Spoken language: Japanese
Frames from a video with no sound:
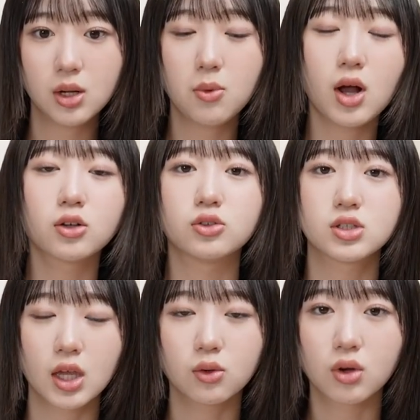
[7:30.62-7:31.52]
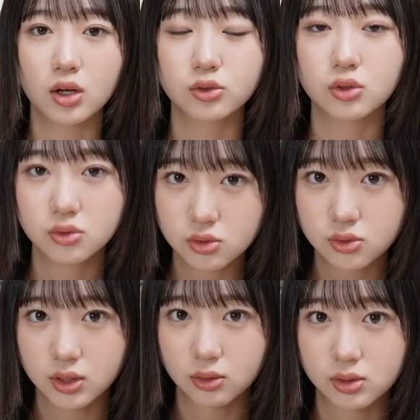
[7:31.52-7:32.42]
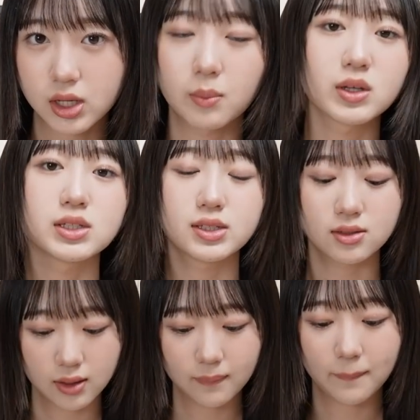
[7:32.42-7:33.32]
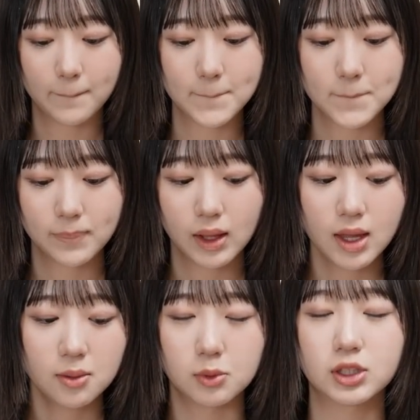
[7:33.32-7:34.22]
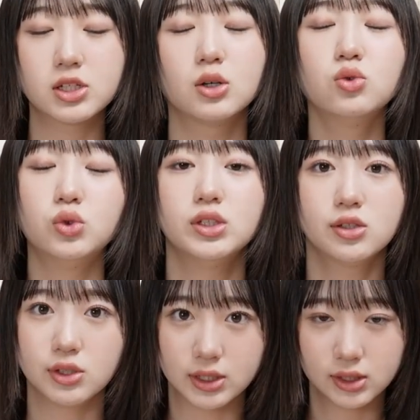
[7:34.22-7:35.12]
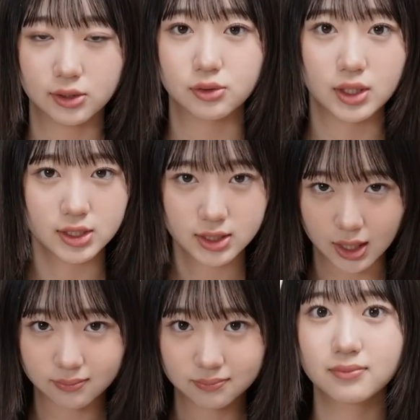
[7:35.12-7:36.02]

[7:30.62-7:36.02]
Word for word: らも各せんごひゃくよんじゅうえんでございます。私はウルリス一択でした。